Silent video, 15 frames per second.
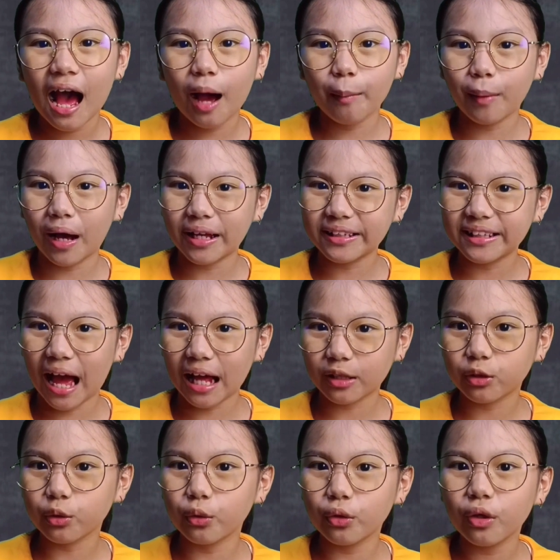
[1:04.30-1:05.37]
ang mga
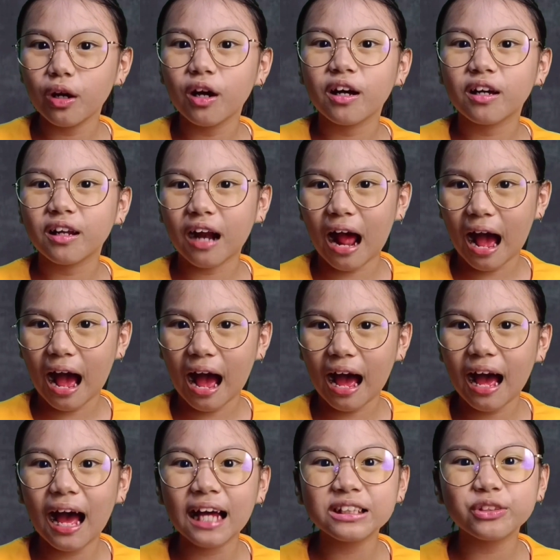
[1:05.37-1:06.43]
datu,
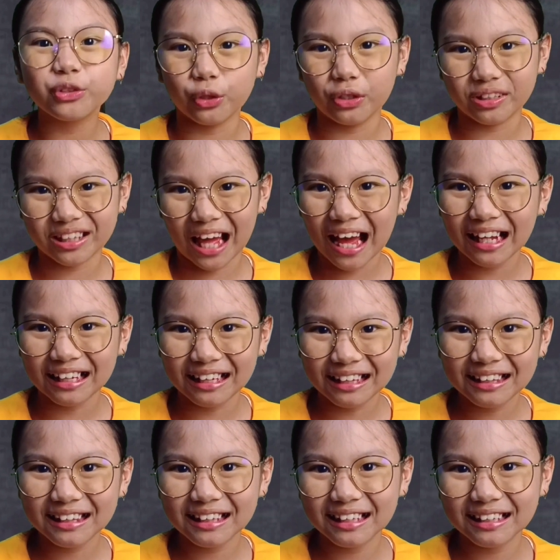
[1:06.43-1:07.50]
raha at sultan.
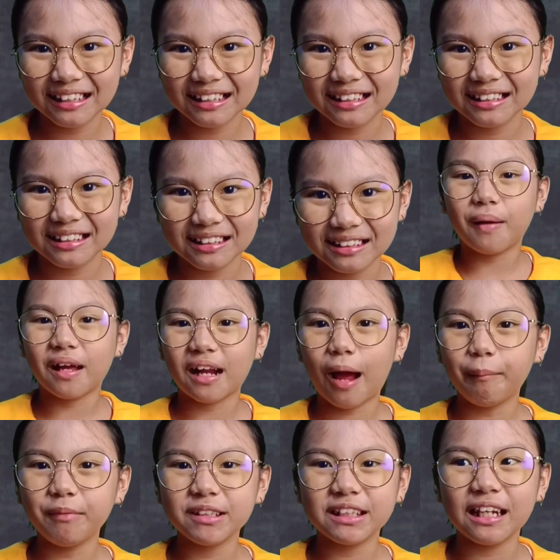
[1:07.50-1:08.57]

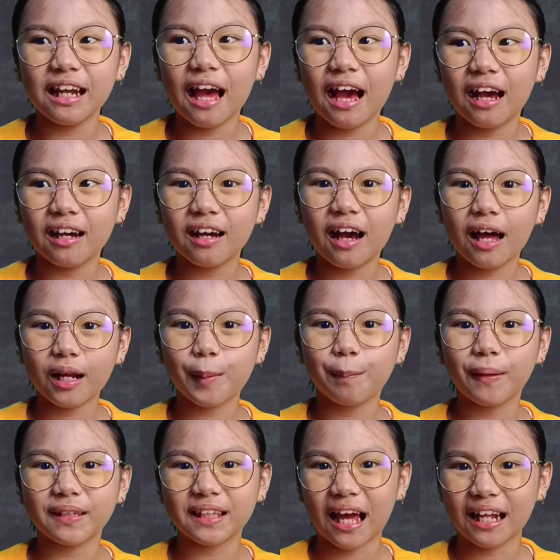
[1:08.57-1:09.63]
Marami silang
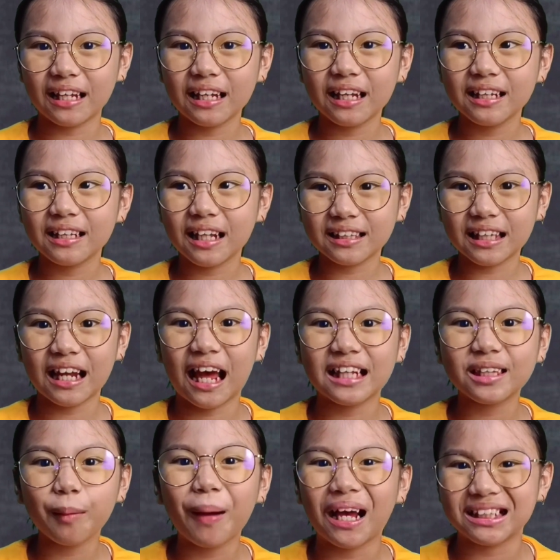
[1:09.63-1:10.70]
karapatan na
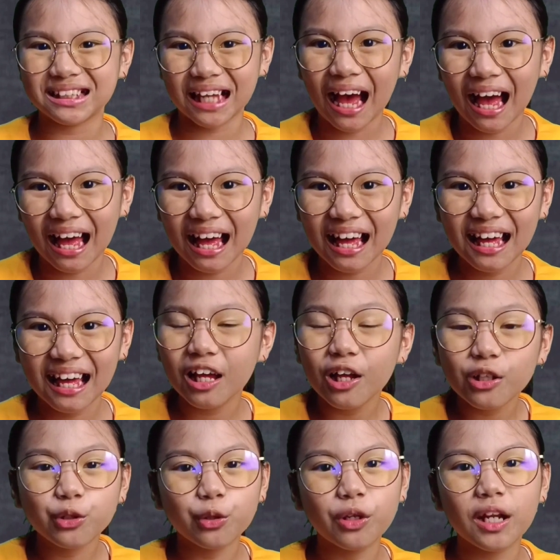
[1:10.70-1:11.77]
tinatamasa,
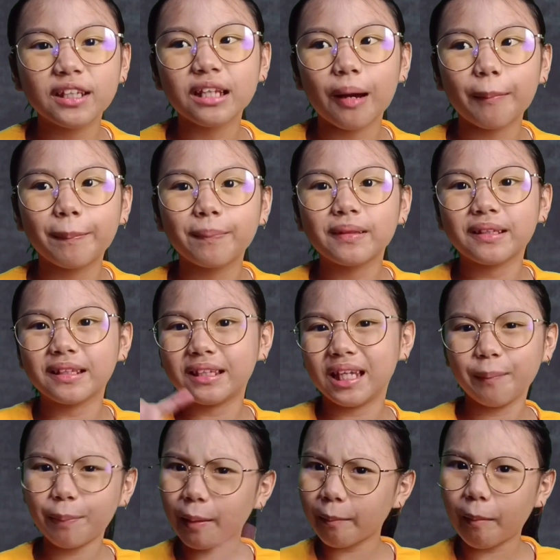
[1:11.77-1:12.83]
tulad ng
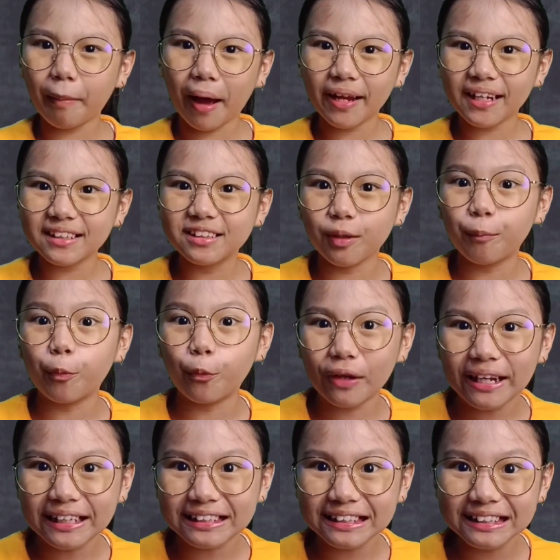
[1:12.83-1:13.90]
hindi pagbabayad sa
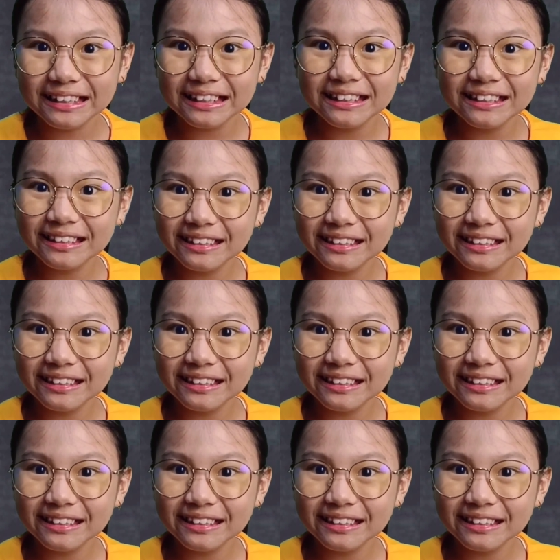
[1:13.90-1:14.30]
buwis.